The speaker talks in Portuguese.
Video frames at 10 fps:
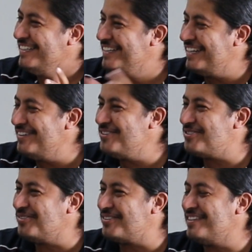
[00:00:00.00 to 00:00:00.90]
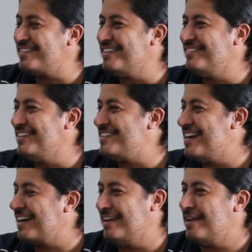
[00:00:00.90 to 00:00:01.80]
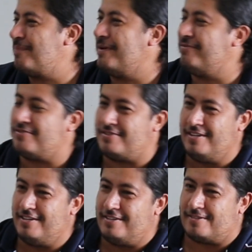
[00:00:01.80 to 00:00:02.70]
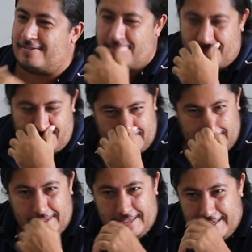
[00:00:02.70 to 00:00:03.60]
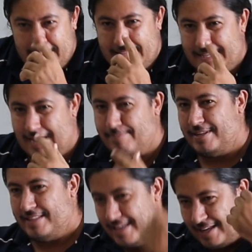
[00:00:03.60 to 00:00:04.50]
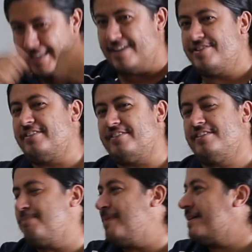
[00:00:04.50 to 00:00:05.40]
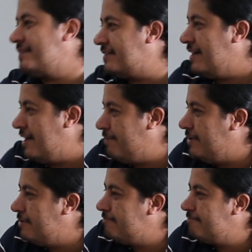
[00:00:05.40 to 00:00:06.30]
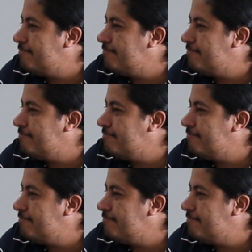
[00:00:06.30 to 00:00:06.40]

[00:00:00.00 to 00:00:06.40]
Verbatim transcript: Eu estou tentando deixar claro para vocês que a maneira que a gente se percebe